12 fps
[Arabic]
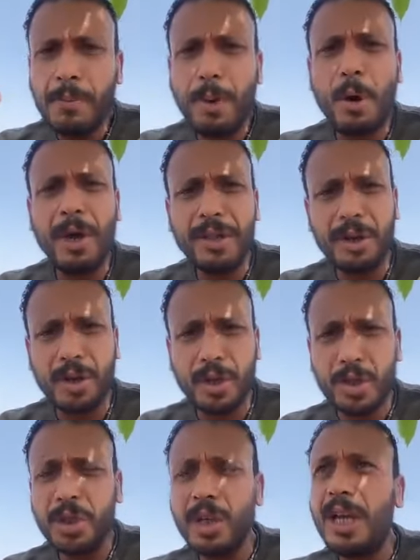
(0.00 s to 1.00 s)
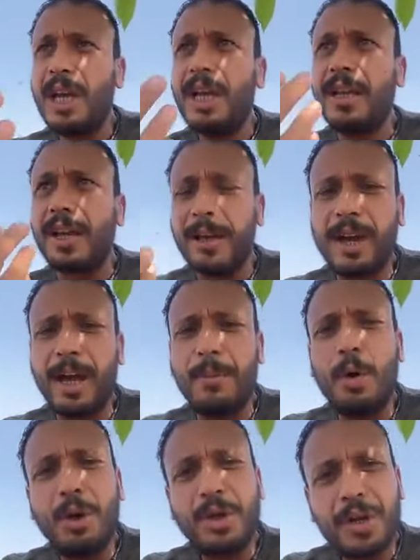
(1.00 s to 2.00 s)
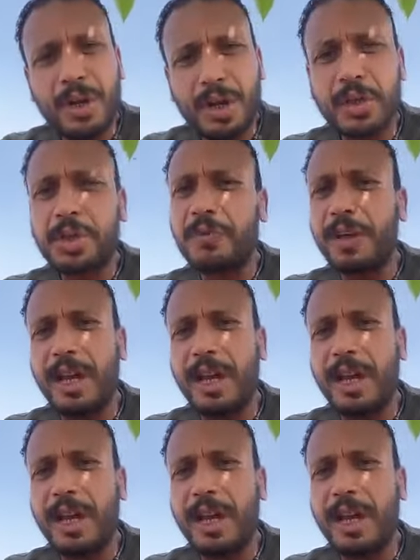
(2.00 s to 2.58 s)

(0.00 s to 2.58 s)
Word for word: مواعيد الرش يا جماعه مواعيد الرش في